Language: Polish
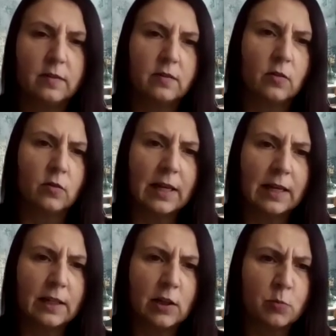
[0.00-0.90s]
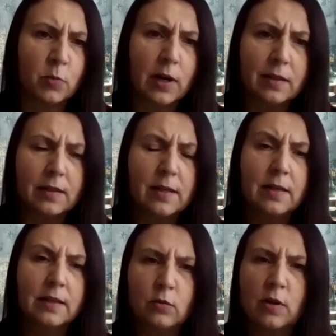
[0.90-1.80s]
Więc to są takie też porady,
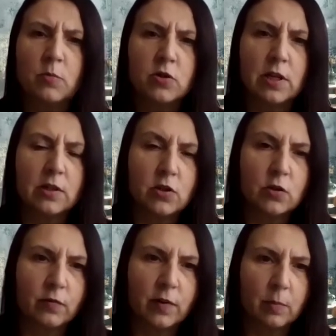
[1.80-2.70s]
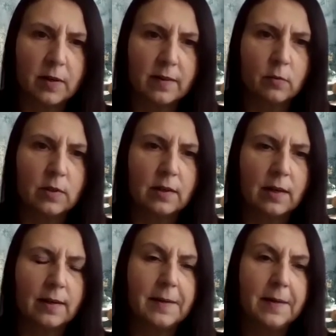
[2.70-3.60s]
na które można liczyć u farmaceuty,
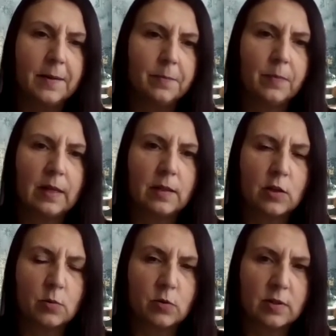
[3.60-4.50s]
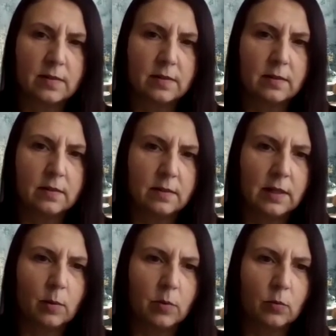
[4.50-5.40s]
ale mm, też można, mm,
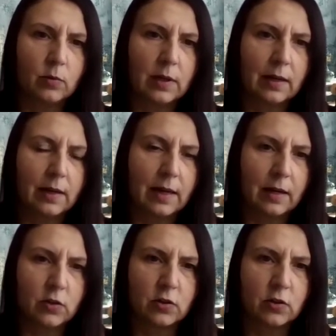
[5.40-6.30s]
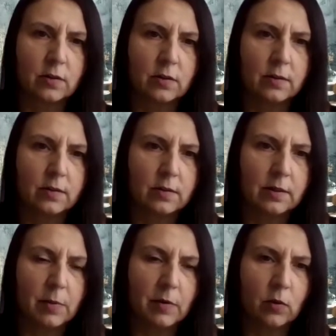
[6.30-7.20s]
jakby tutaj lekarz e,
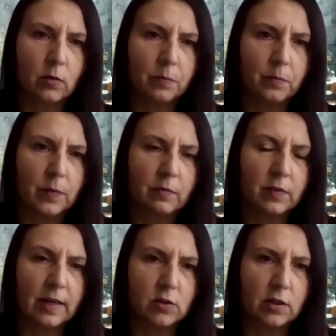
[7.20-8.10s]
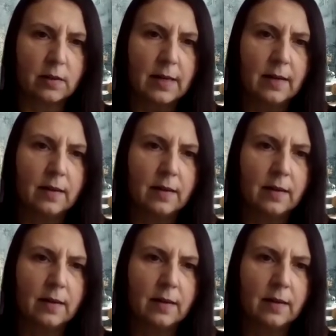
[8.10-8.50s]
na pewno wskaże,